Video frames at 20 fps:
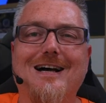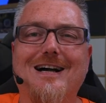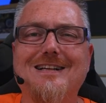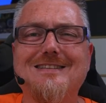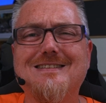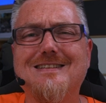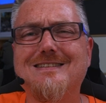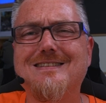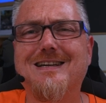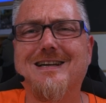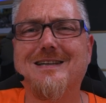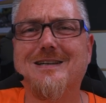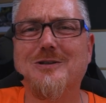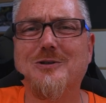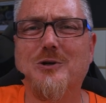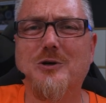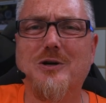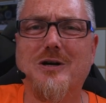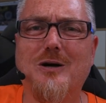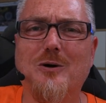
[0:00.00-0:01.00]
Als die Serie
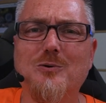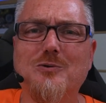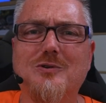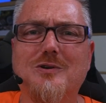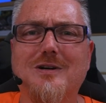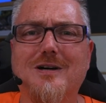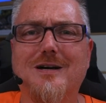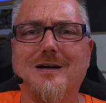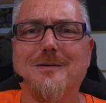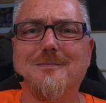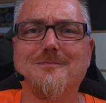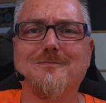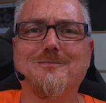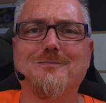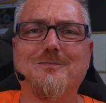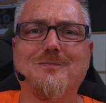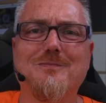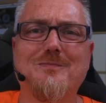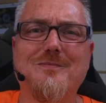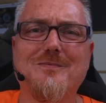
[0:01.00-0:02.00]
neu
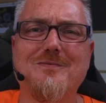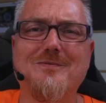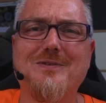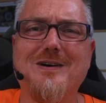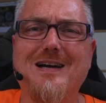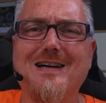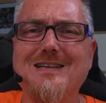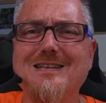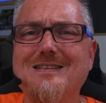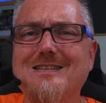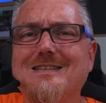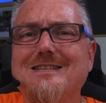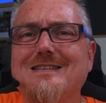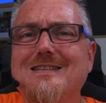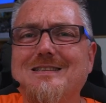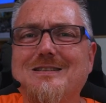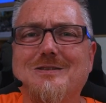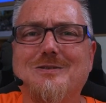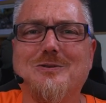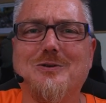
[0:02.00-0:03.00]
rauskam, war ich
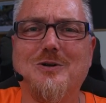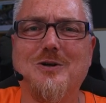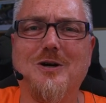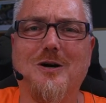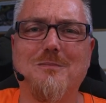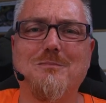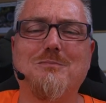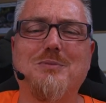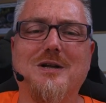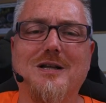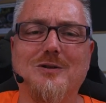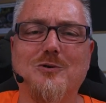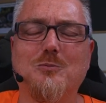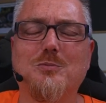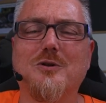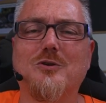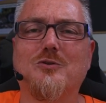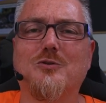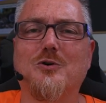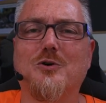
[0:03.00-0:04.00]
nicht komplett
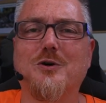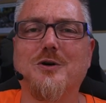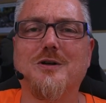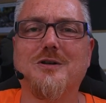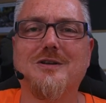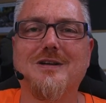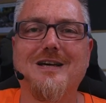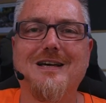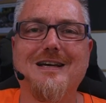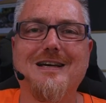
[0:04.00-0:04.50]
überzeugt